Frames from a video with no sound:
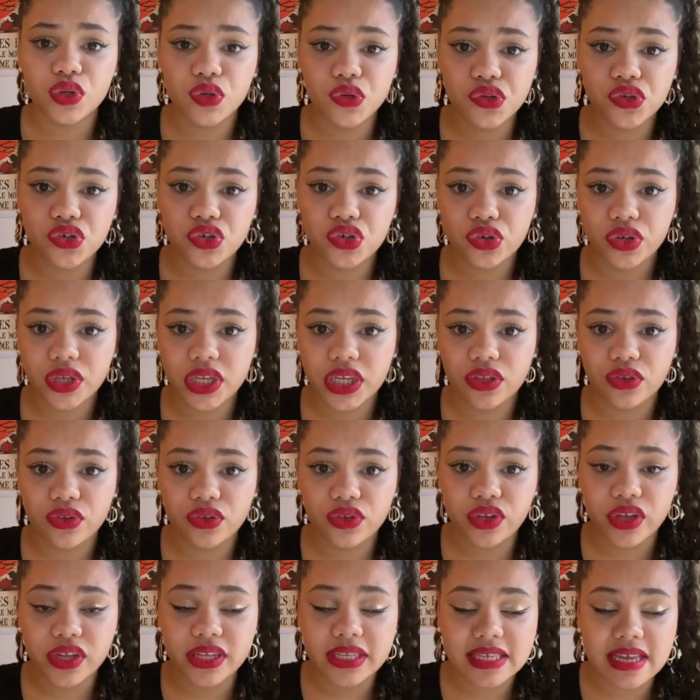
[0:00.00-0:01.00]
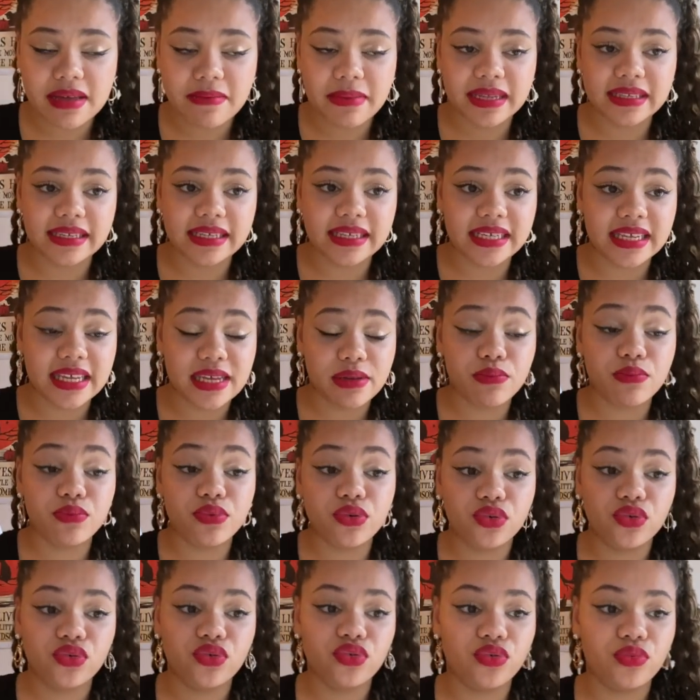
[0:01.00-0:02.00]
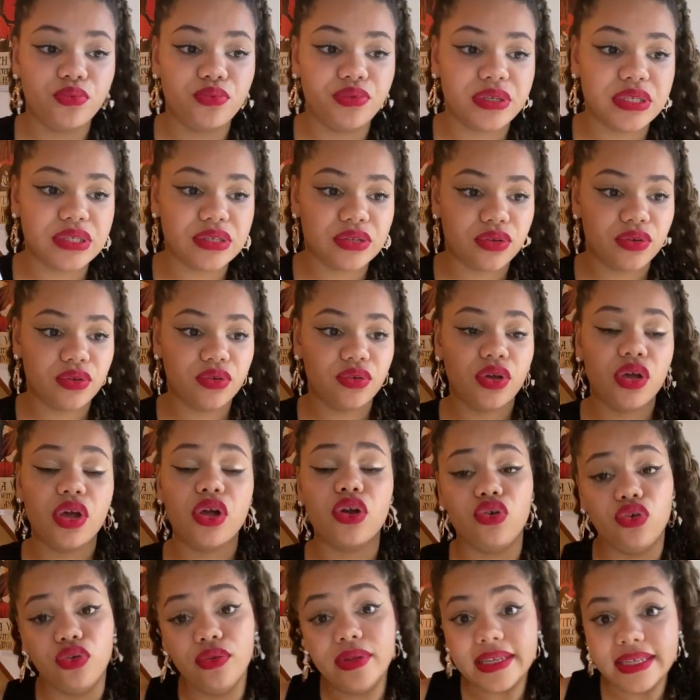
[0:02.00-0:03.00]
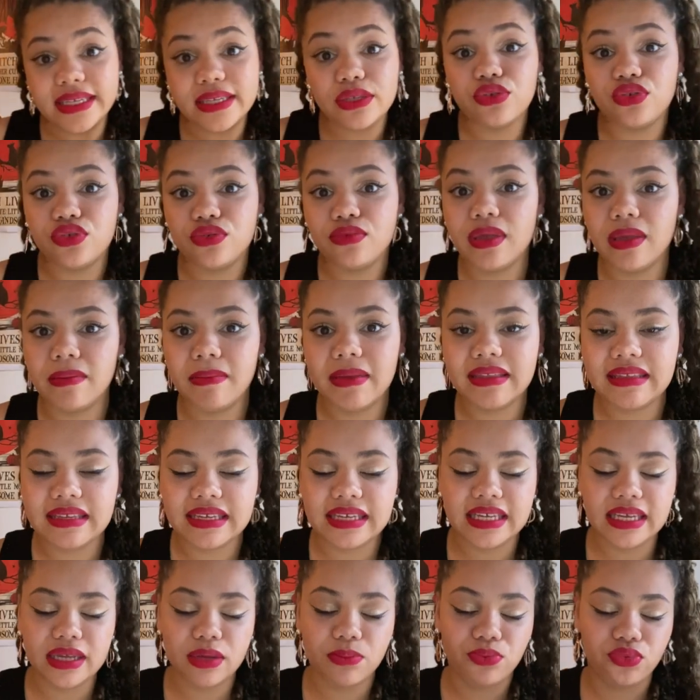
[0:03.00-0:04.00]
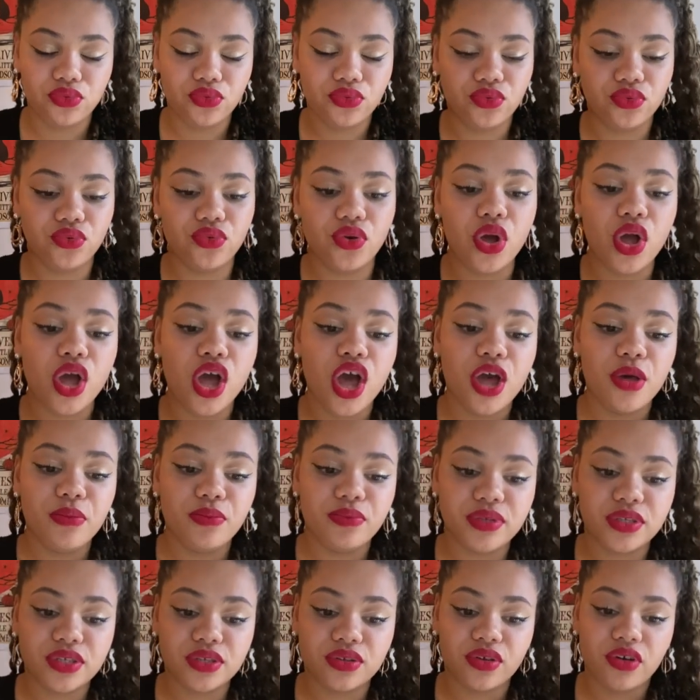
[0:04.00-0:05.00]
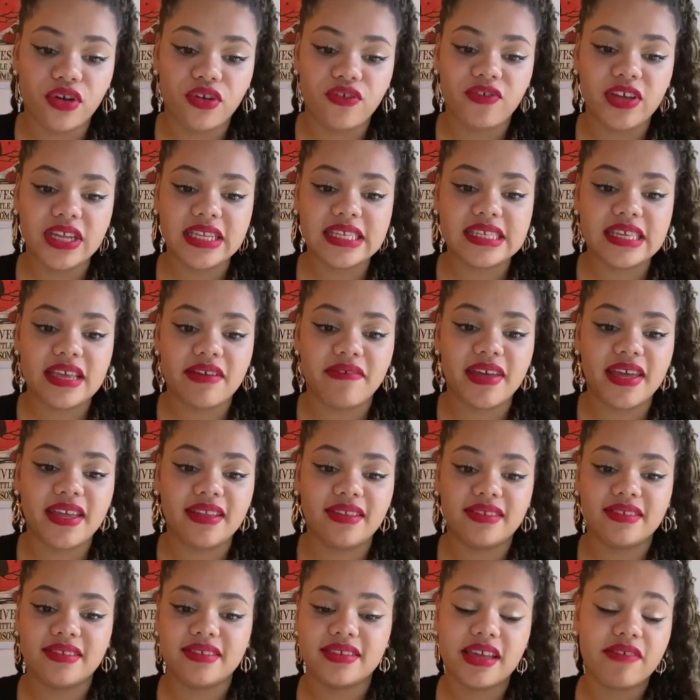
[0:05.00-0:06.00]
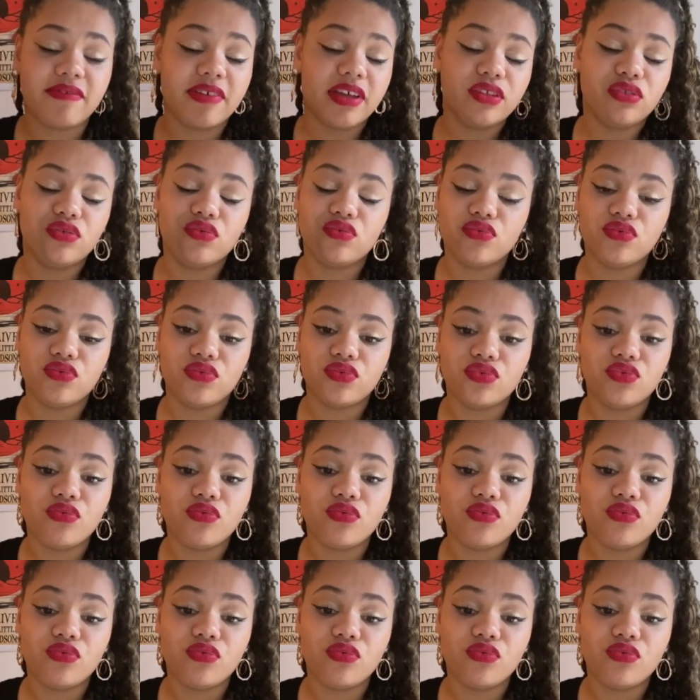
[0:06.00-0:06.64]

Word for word: Une journée d'automne, ça m'intriguait beaucoup puisque le résumé m'intriguait beaucoup puisque en fait ça va être, ça va nous,